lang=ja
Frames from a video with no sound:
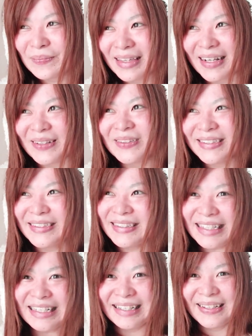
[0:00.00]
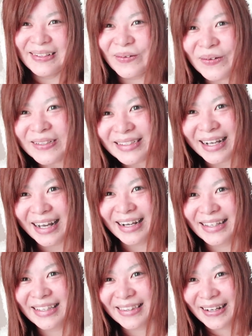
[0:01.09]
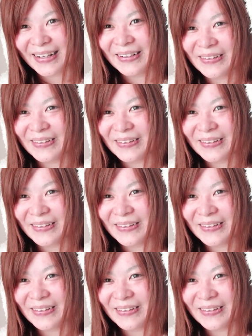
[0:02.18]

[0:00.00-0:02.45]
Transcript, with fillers: なんか普通にお小遣いあげてた